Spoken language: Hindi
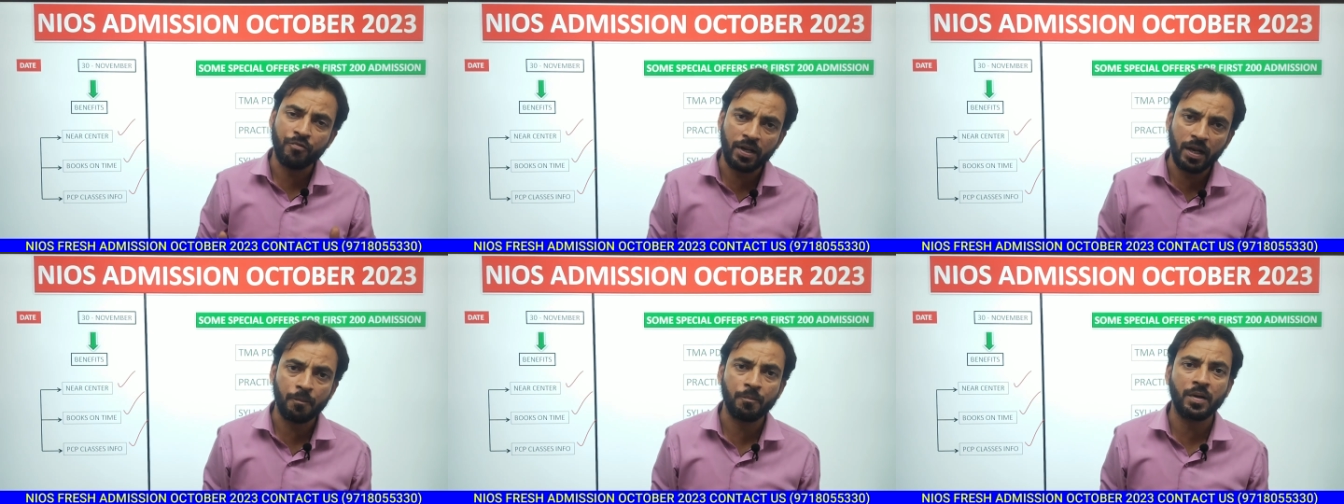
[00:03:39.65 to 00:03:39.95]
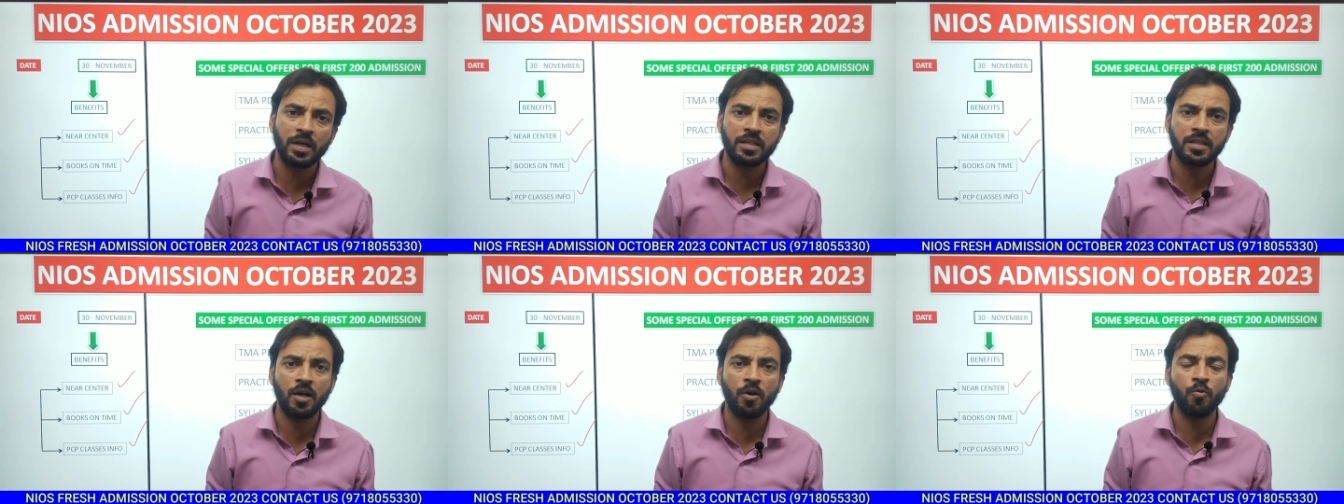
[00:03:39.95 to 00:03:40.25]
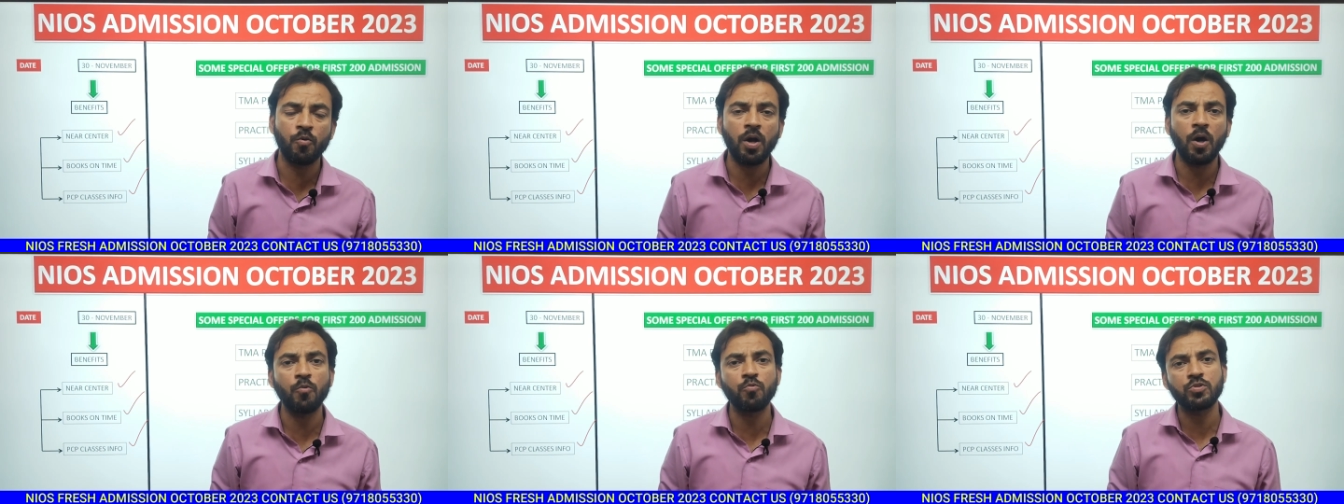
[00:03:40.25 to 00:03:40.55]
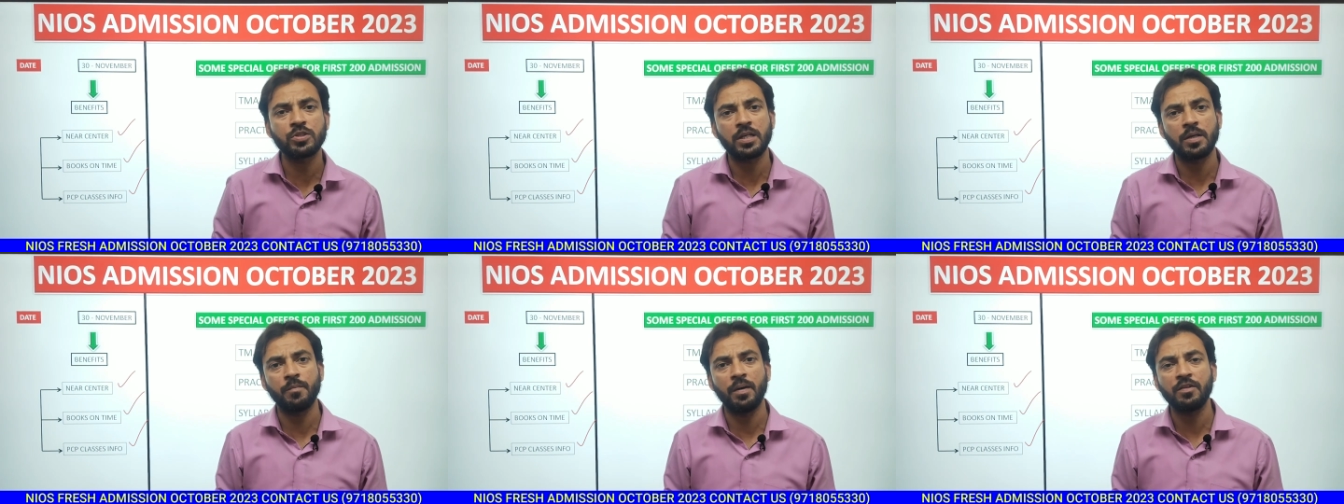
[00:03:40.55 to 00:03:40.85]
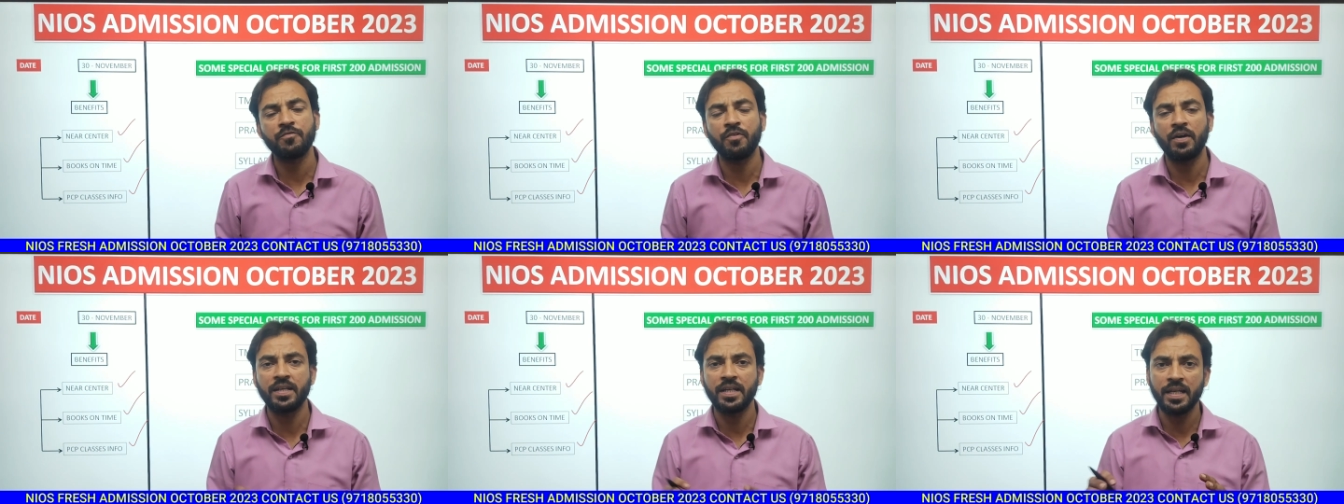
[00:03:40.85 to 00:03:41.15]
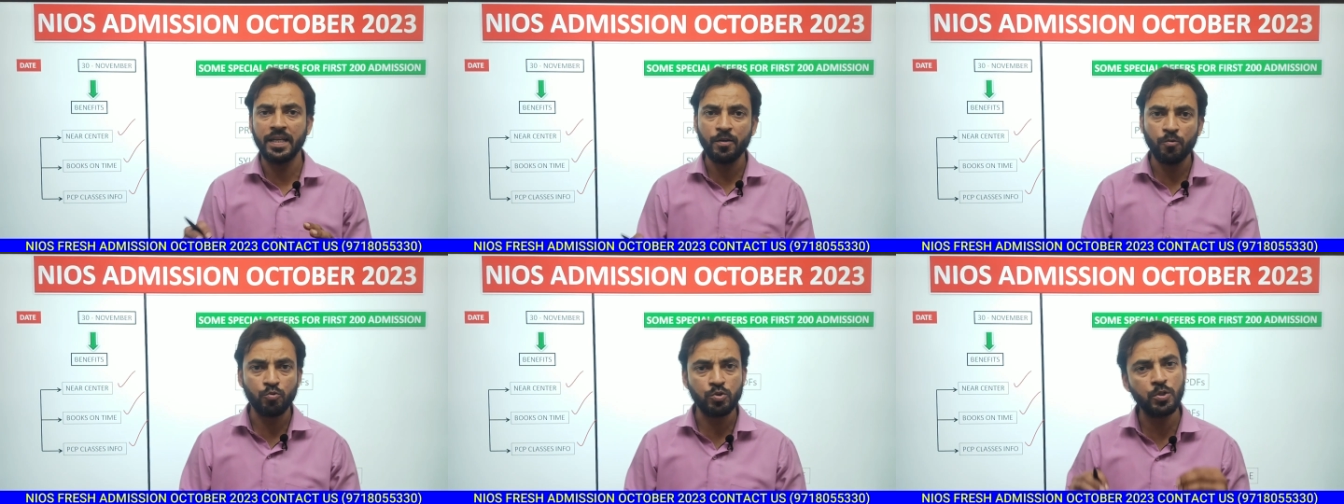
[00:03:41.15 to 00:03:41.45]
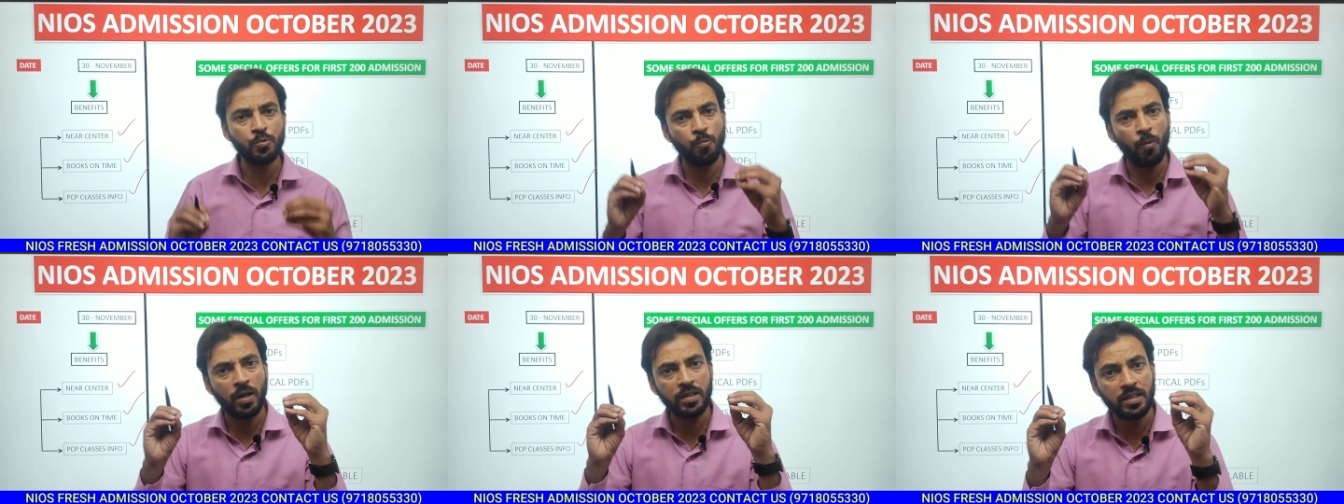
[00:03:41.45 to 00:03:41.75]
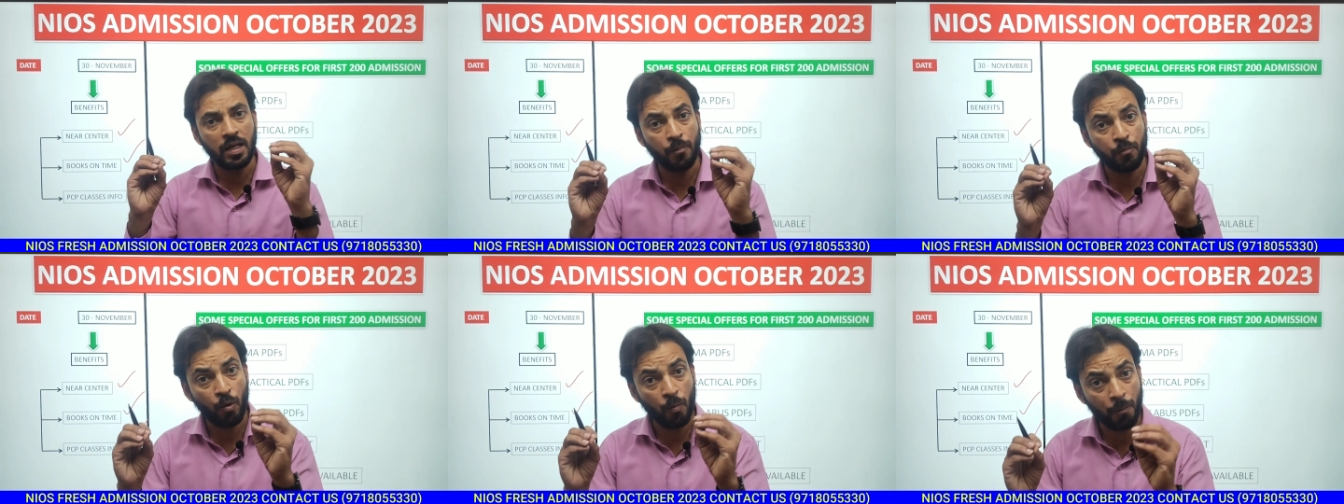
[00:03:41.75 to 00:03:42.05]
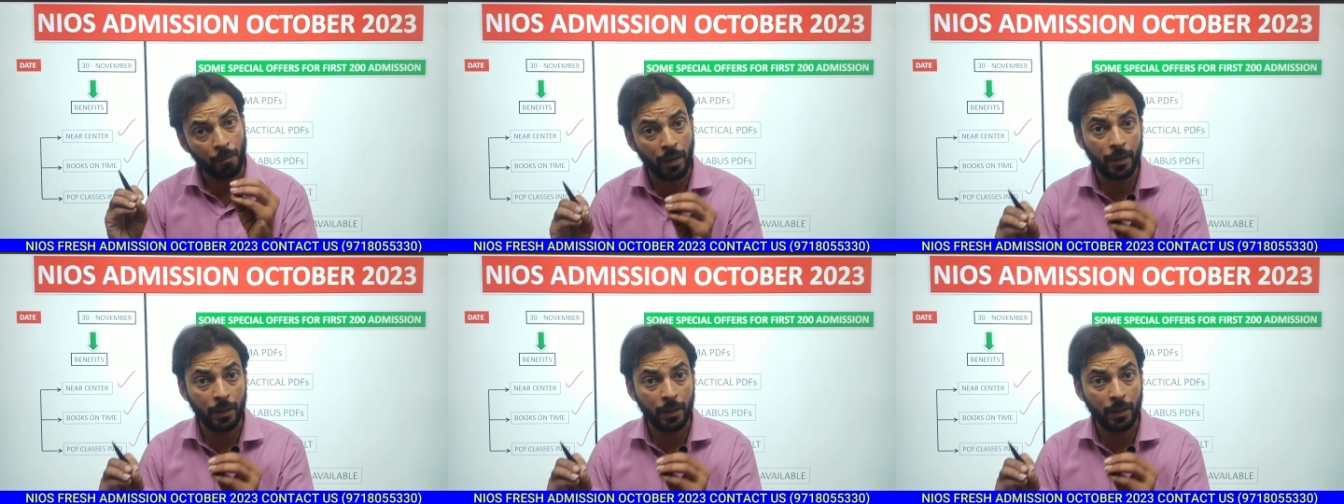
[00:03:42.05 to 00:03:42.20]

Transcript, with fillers: फिलअप करना होगा और उसके बाद फाइनली उसी वक्त आपको